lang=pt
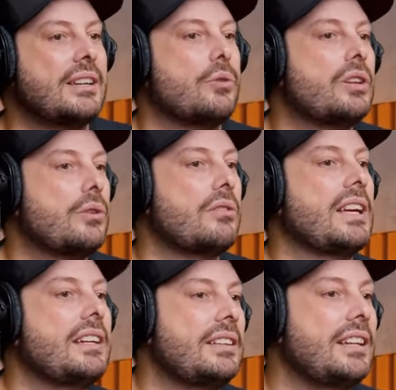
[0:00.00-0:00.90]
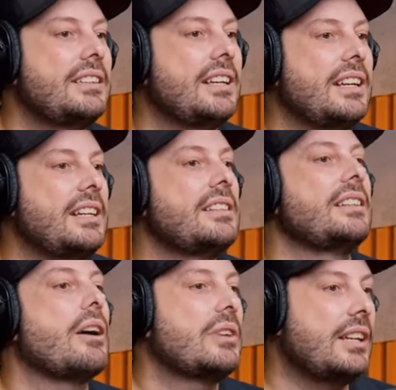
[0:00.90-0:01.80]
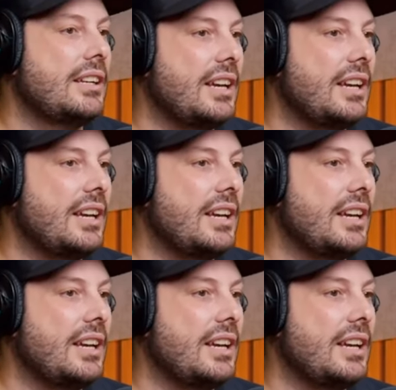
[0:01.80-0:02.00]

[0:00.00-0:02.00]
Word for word: Quando alguém que tem interesse dá o que ele é.